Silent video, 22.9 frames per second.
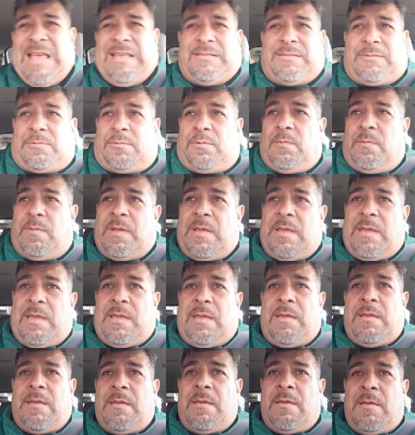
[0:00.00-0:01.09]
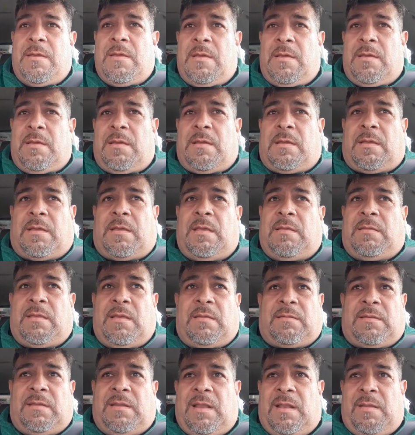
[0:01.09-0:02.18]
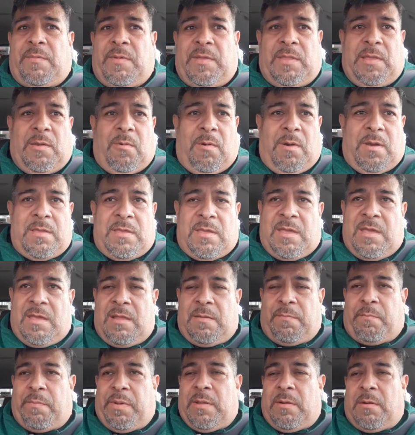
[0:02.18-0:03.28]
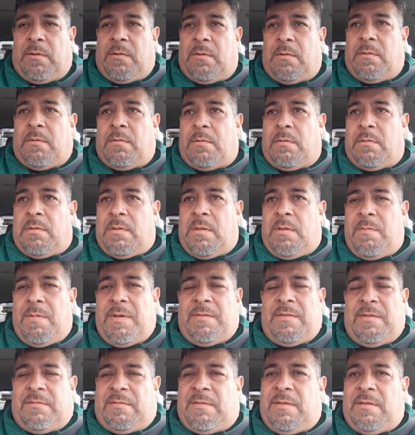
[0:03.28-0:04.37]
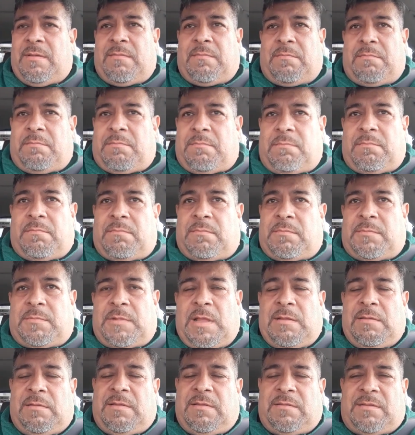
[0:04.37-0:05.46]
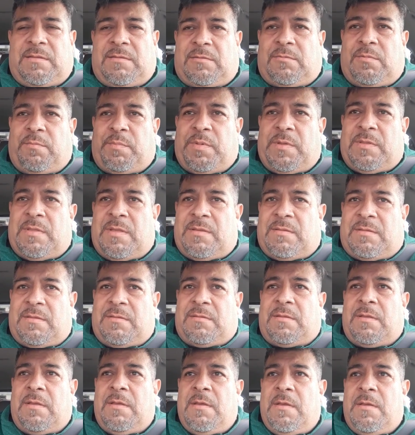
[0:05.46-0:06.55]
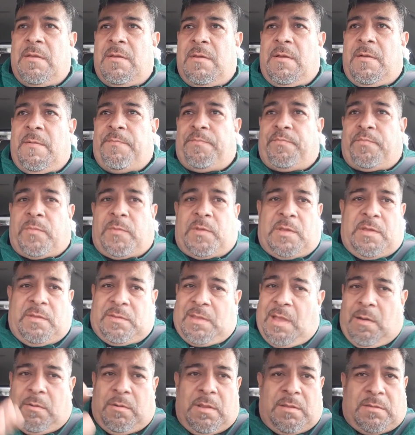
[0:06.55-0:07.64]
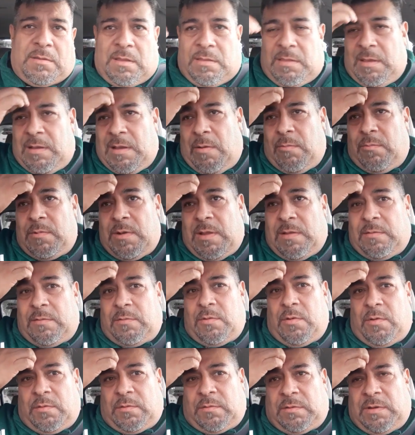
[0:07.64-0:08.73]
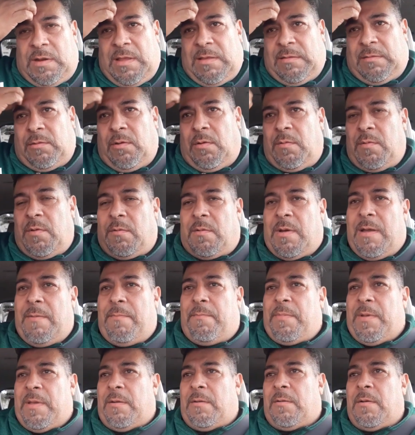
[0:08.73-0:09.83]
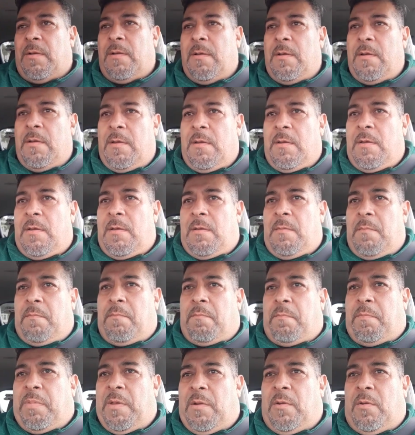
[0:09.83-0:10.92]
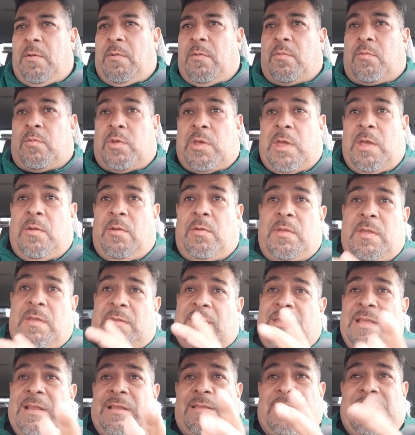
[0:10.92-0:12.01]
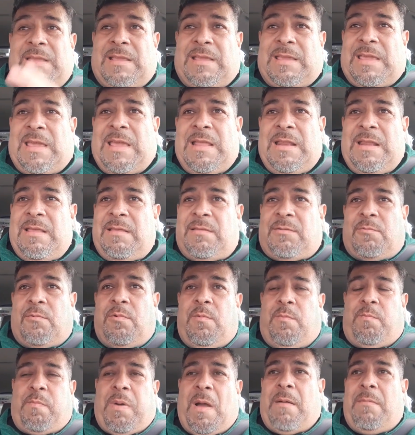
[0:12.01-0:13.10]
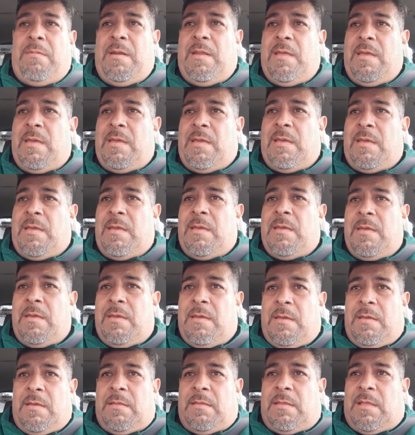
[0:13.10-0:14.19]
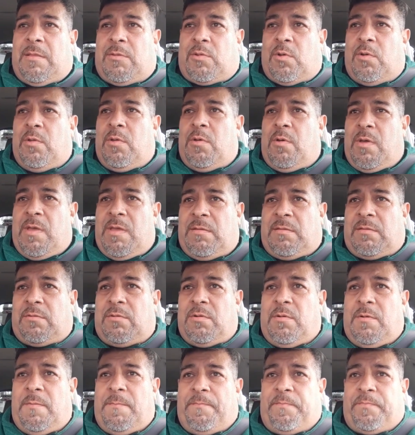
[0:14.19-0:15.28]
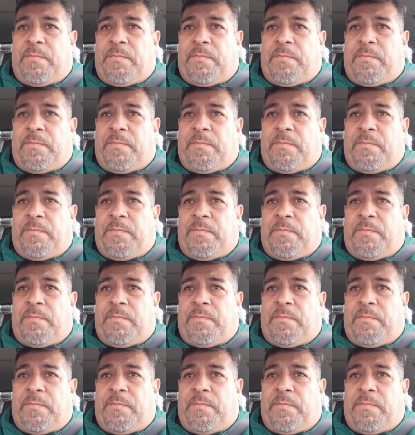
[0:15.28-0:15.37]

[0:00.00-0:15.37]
estuve, quise hacer el video ayer, pero iba a decir tantas estupideces. Quizá ahorita diga unas dos, tres, obvio, ¿va? Pero, pero quiero decirte quién es culpable de todo esto.